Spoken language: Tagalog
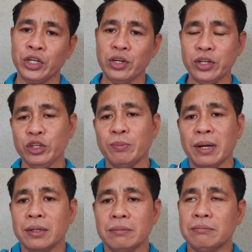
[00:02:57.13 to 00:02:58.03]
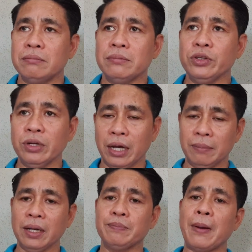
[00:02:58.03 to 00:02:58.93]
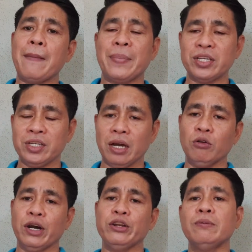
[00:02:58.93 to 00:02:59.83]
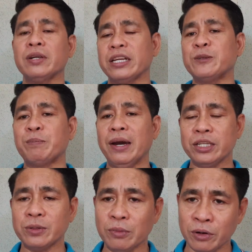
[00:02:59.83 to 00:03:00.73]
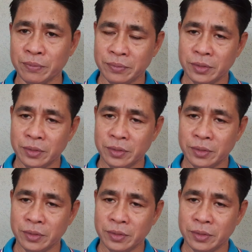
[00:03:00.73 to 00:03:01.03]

yun, yung mag, yun ang magpapasya kung anong response mo